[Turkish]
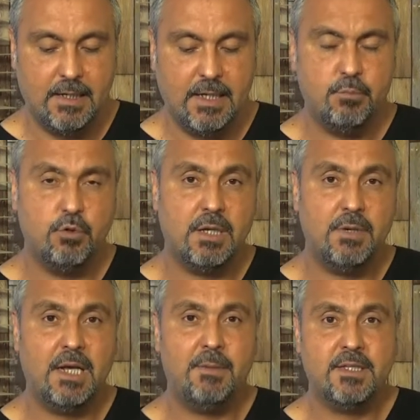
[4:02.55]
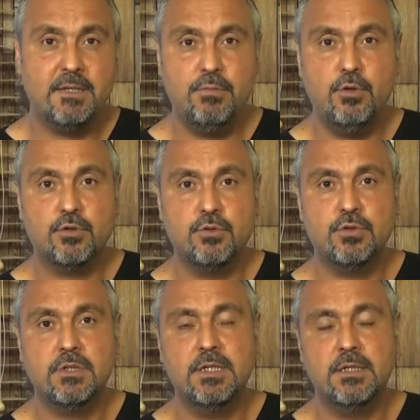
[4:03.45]
E, bununla beraber tabi
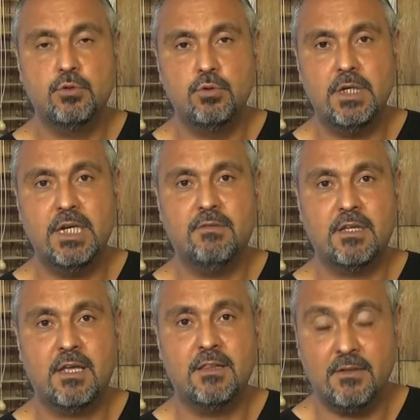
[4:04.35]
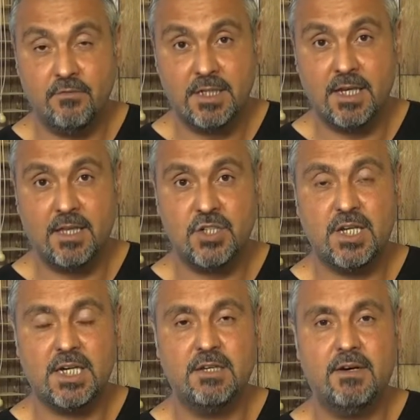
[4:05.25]
biliyorsunuz e, Suriyeli vatan,
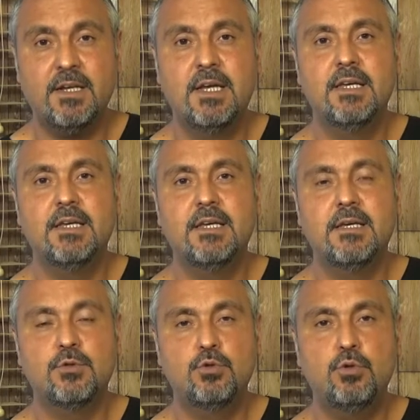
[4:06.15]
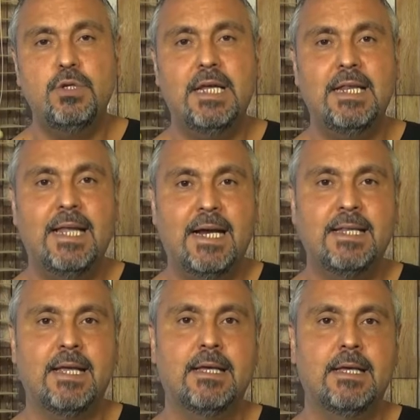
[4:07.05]
vatandaşlar da var. E,
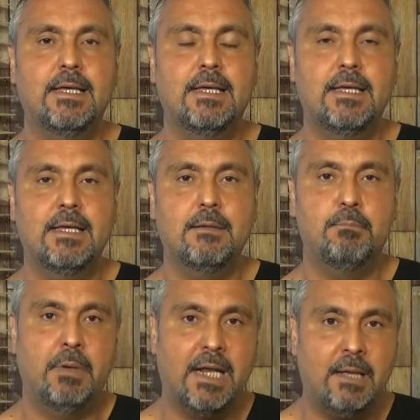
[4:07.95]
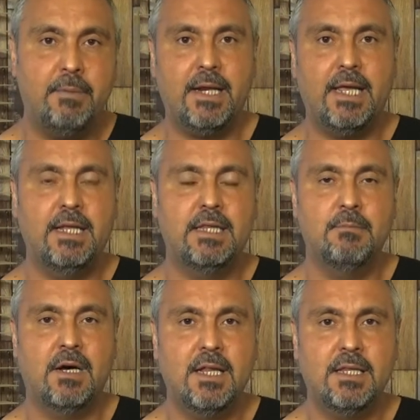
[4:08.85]
Suriyeliler de e, beraber
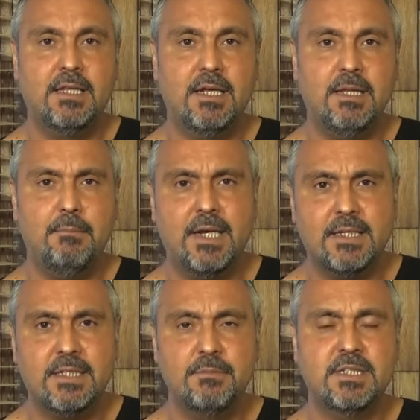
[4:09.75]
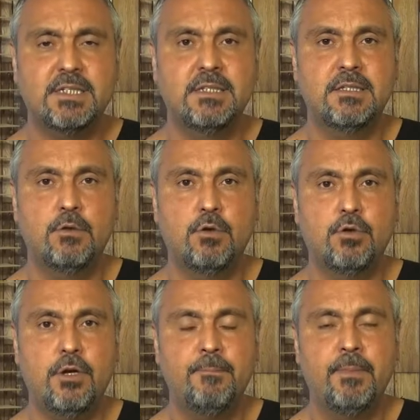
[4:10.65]
eğitim aldıklarında biraz da bir sıkıntılı
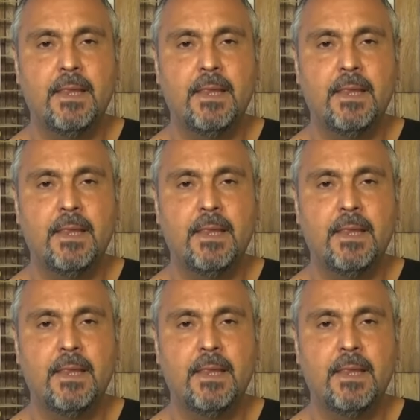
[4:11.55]
oluyor.